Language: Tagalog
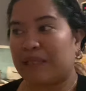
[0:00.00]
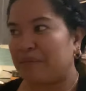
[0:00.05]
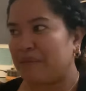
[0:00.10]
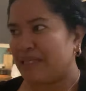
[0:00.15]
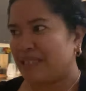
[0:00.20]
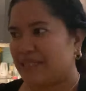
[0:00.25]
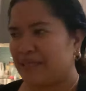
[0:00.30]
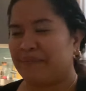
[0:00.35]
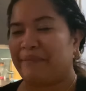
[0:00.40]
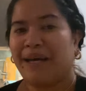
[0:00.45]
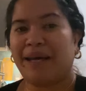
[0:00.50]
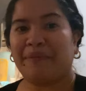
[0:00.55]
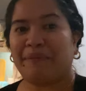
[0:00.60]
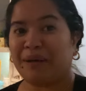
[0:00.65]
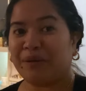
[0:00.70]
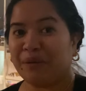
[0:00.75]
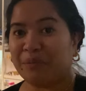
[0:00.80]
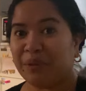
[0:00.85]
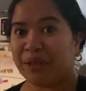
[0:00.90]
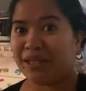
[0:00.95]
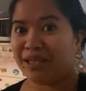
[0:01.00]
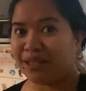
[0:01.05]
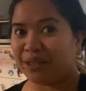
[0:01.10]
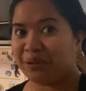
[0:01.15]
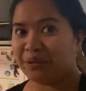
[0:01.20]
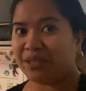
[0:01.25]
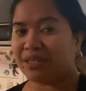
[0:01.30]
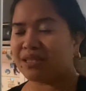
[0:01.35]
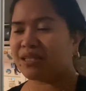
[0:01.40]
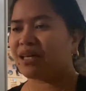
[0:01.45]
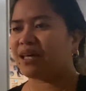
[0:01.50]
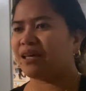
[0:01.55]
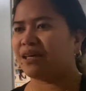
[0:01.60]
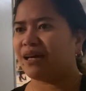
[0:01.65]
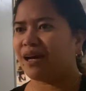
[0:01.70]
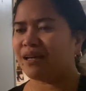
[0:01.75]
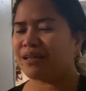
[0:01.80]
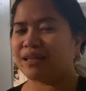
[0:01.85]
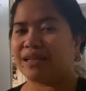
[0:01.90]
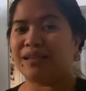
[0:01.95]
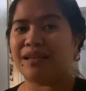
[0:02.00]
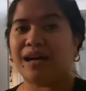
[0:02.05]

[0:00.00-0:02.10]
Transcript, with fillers: Sabay-sabay, pag umiyak yung isa, iyak din